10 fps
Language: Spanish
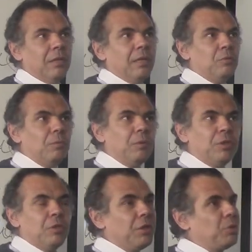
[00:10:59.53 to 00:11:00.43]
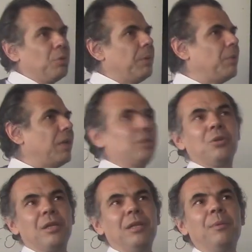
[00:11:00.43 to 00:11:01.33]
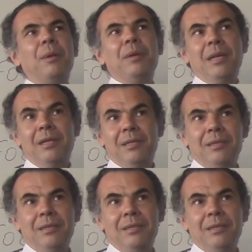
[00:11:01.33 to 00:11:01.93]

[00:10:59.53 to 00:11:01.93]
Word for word: en un momento descubrimos la torre de Babel,